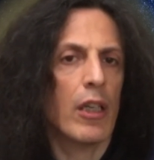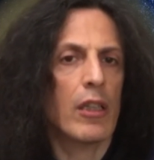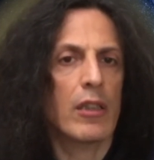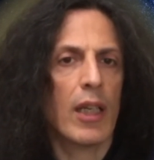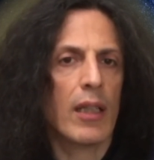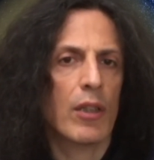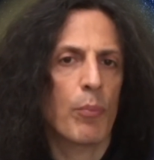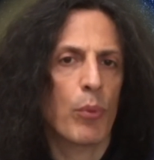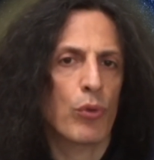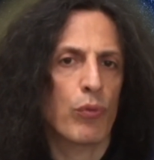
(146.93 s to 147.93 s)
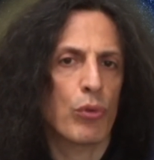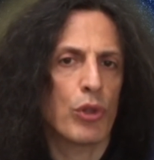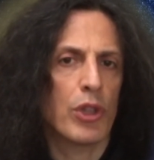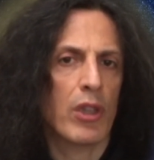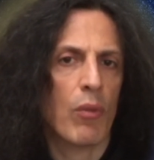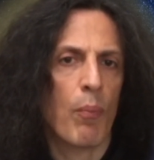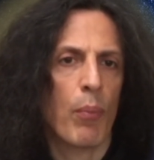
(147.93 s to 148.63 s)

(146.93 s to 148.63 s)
realtà ti può sfuggire un